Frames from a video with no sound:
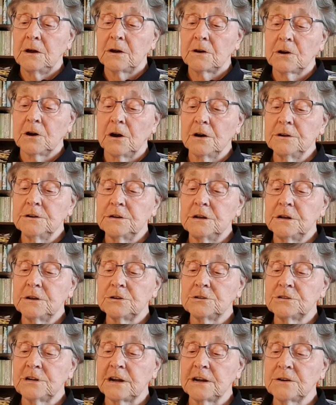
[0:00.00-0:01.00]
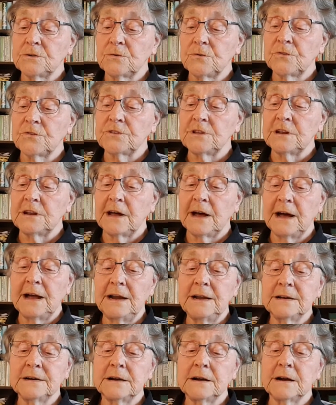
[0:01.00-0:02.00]
Gott schenkt uns den
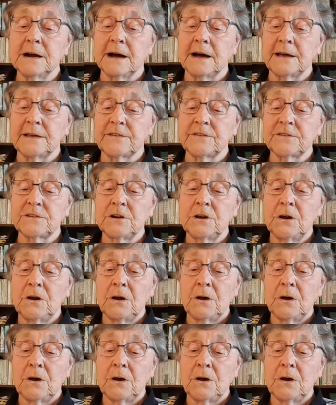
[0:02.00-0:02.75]
Heiligen Geist,